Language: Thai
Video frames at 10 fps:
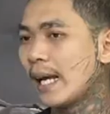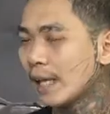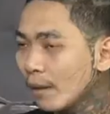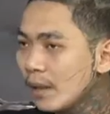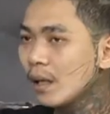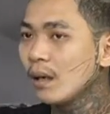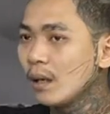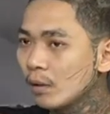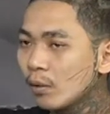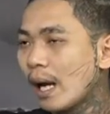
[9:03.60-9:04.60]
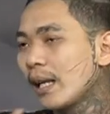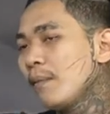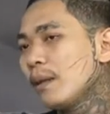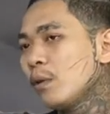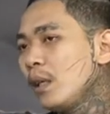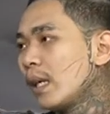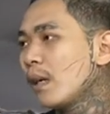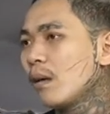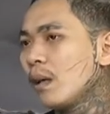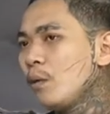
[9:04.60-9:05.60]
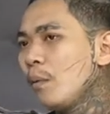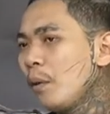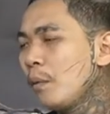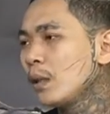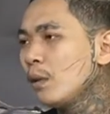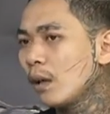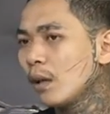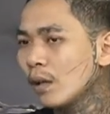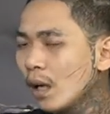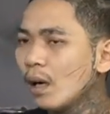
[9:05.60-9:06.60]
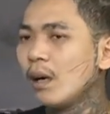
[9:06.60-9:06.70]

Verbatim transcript: ก็มีทุกครั้งที่มันช่วยเหลือ รวบรวมเงินช่วยเหลือคนก็